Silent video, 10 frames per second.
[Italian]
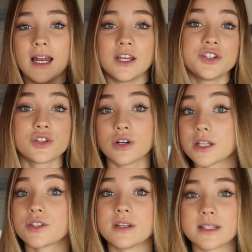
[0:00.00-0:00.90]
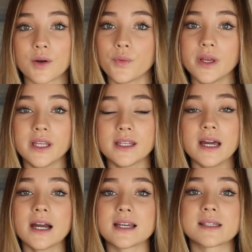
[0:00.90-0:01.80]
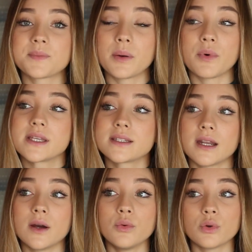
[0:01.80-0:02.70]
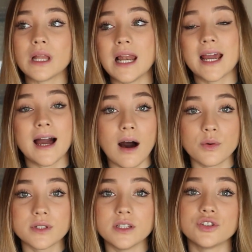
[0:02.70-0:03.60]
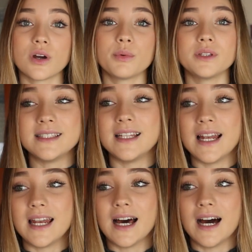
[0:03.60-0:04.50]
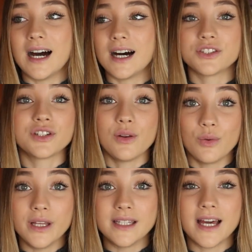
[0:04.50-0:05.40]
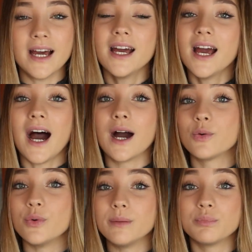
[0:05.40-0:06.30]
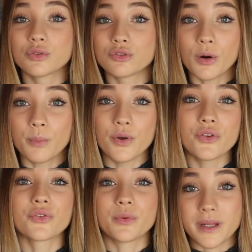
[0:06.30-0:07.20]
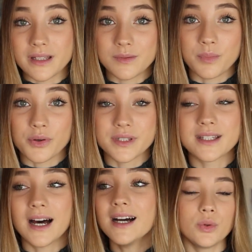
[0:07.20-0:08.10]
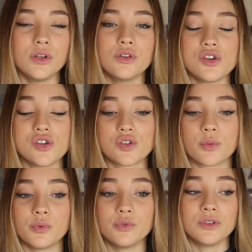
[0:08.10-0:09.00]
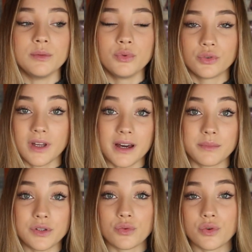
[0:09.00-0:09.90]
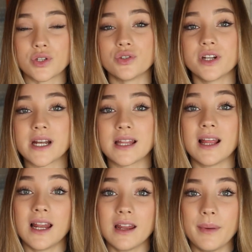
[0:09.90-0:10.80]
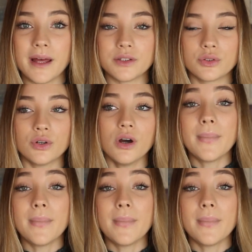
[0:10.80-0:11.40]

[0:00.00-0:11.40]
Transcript: la circolazione sanguigna che sappiamo essere una delle cause diciamo della cellulite a cui purtroppo io sono predisposta quindi ho deciso appunto di buttarmi su questo genere di allenamento